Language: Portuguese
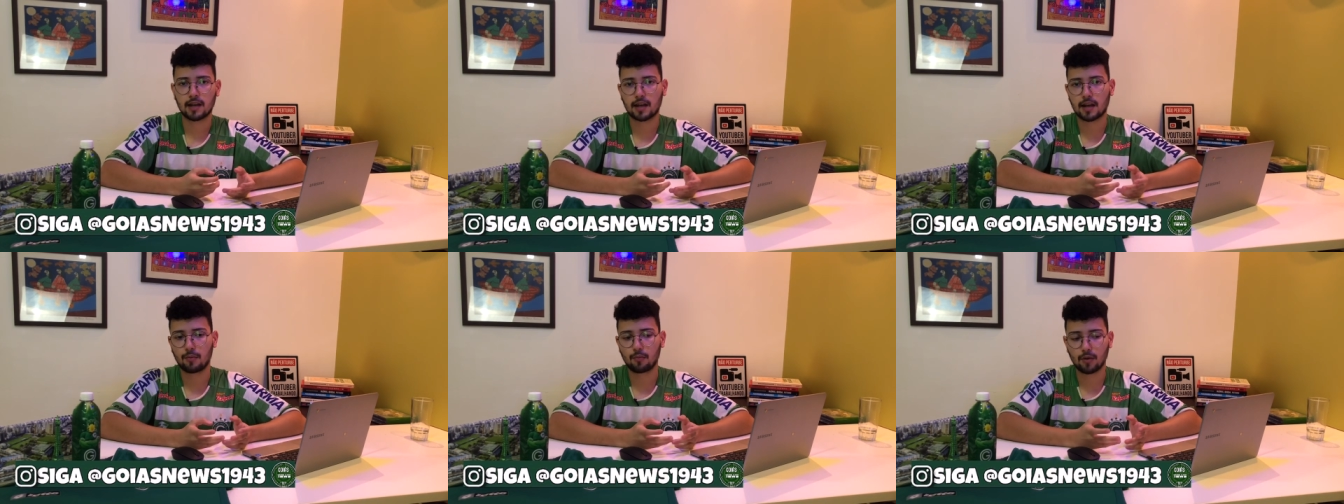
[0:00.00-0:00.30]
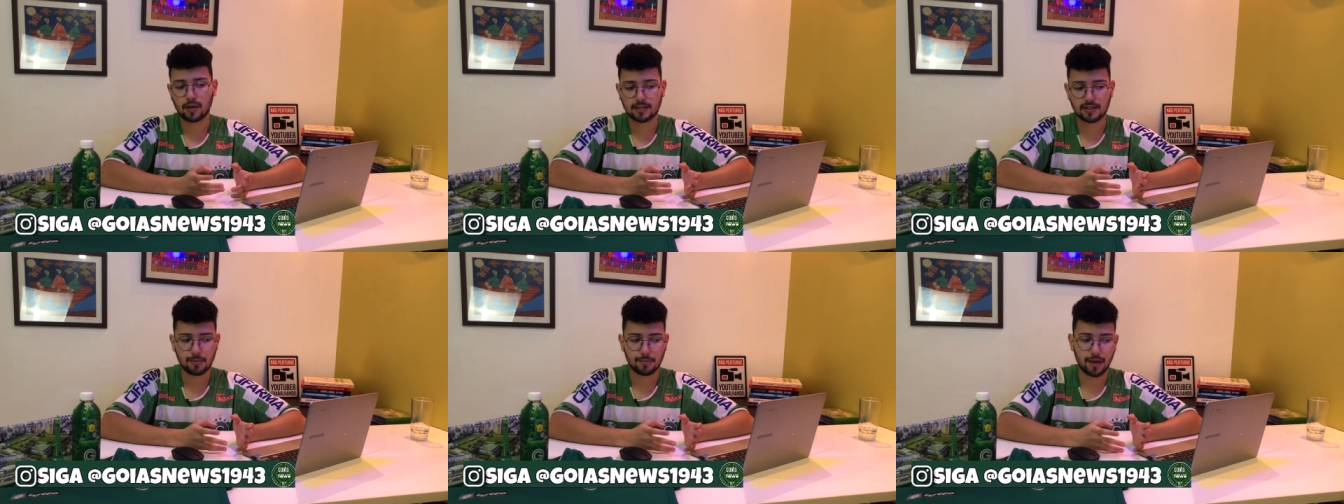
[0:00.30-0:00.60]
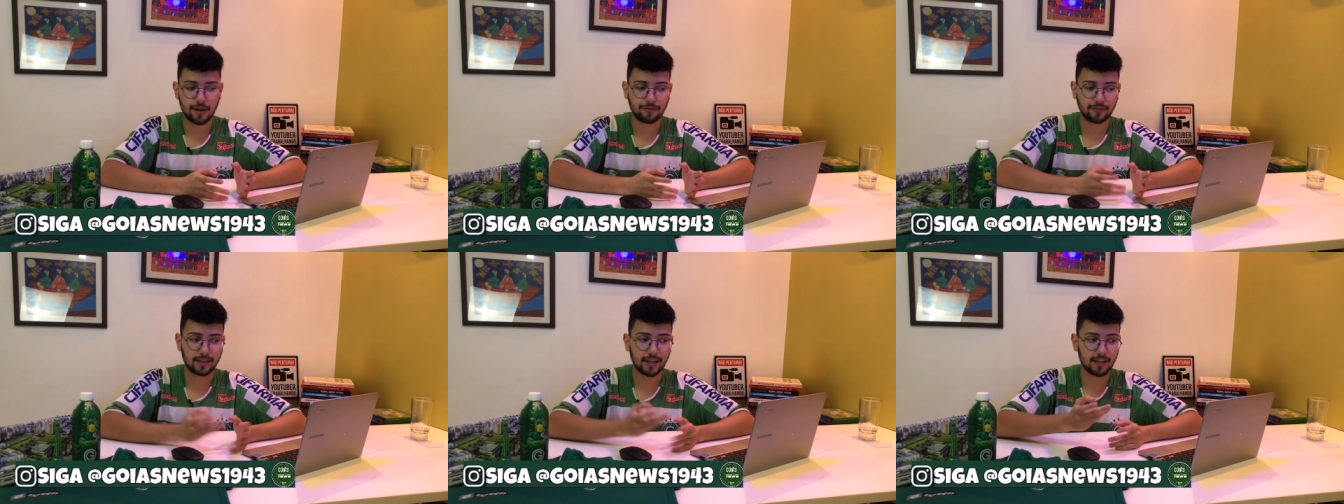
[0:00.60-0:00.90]
Acabou com a
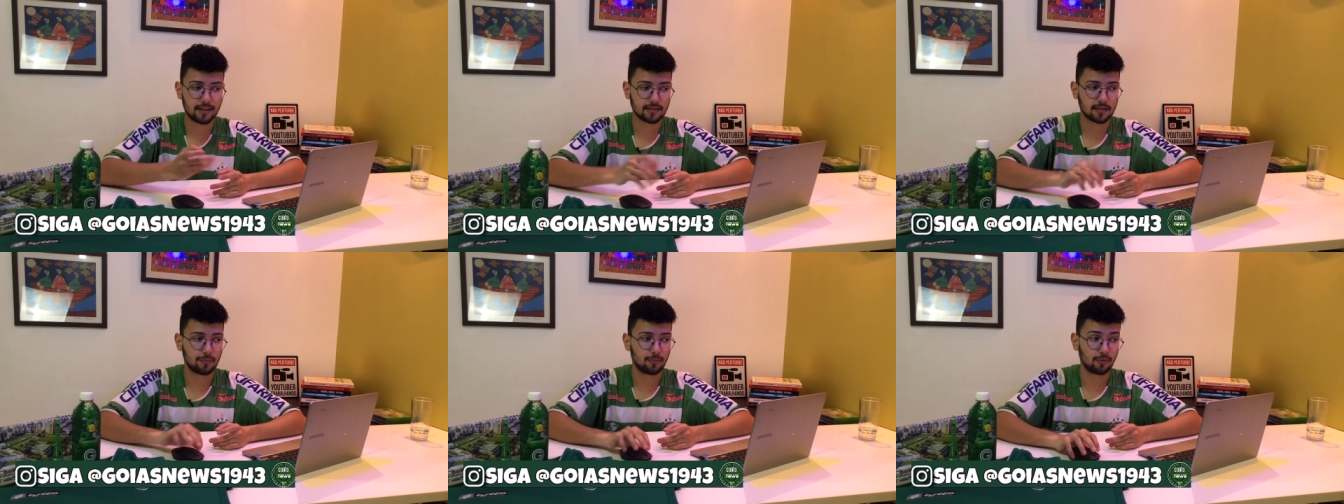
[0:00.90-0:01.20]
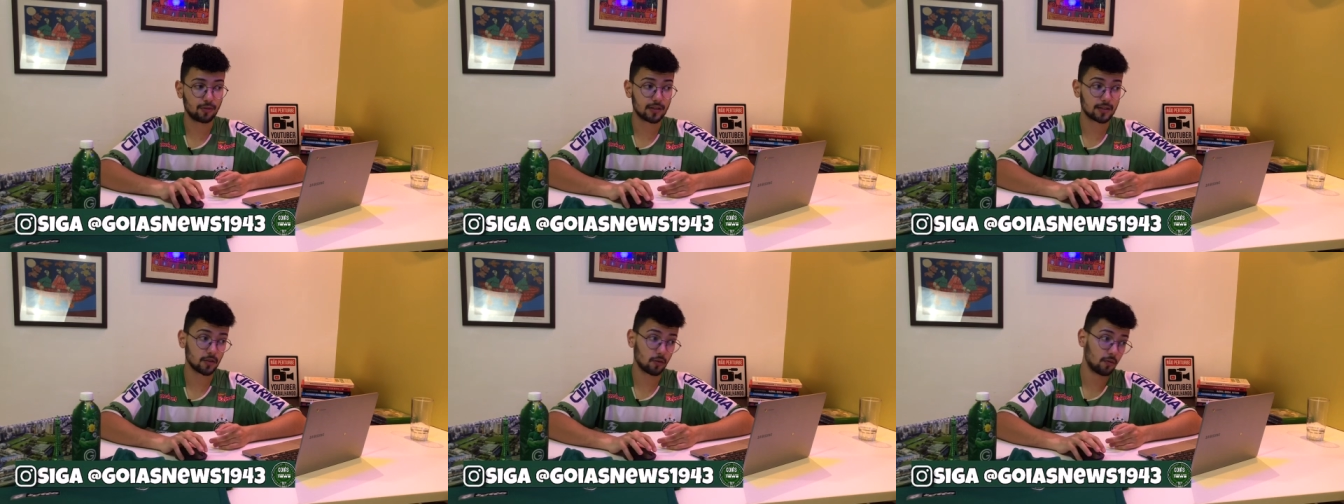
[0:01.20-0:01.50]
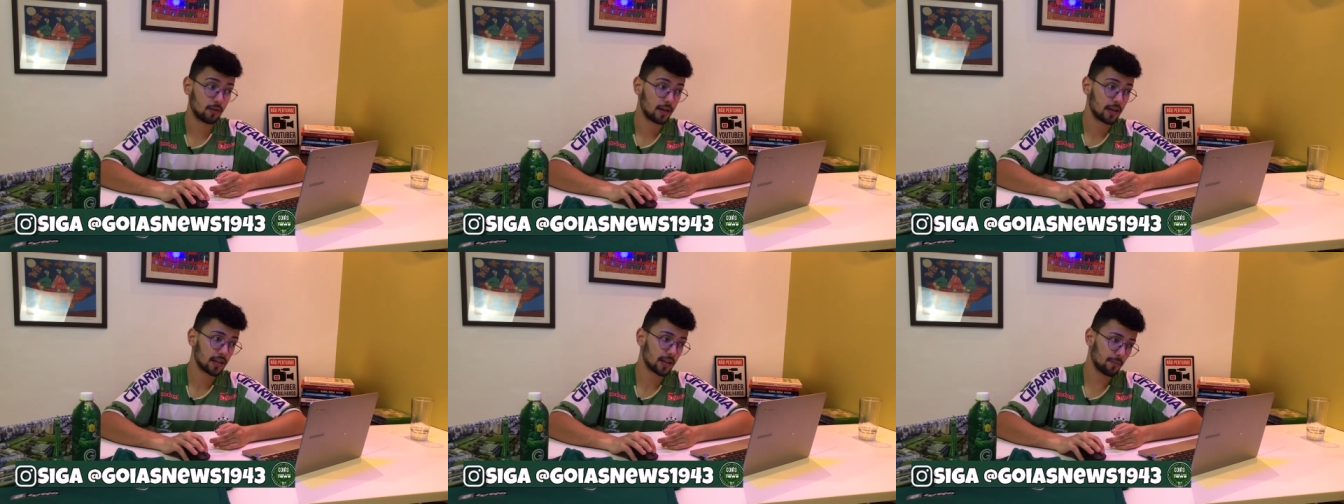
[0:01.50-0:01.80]
CBF tendo essa
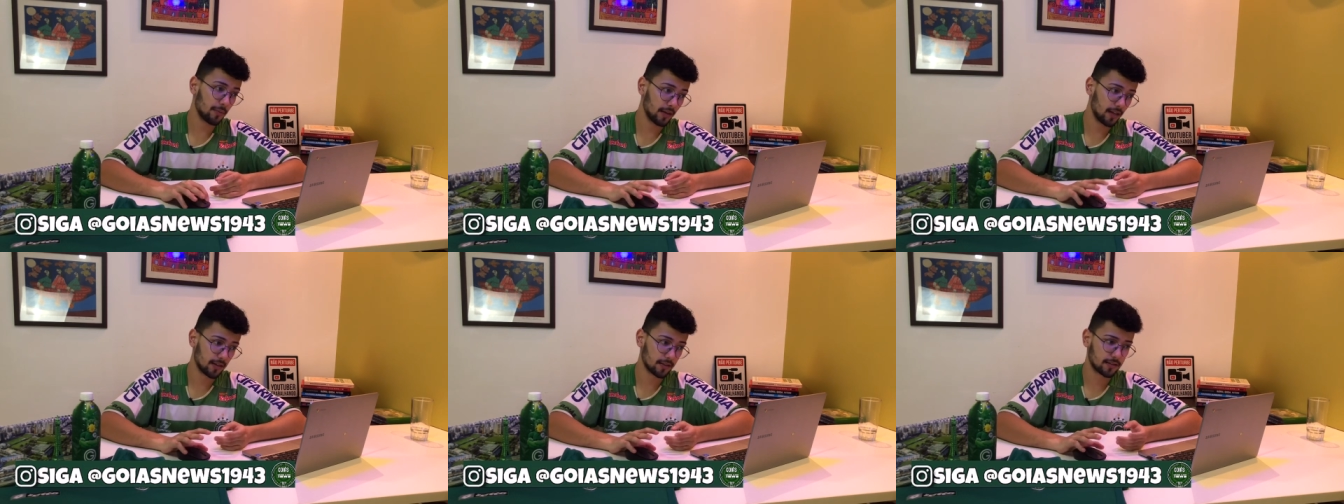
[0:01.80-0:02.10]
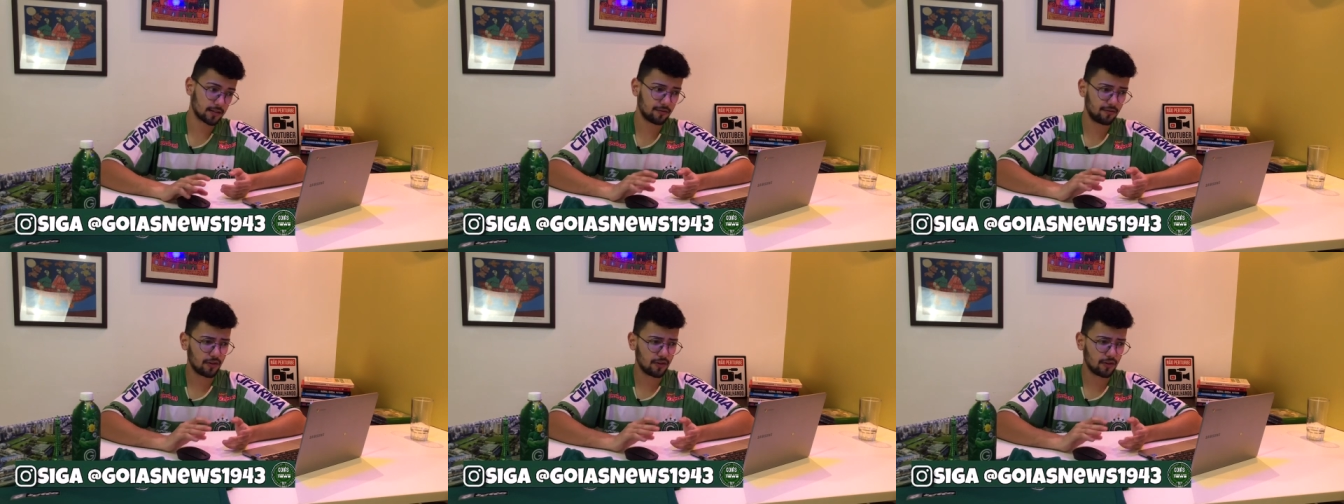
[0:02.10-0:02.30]
punição, que beleza,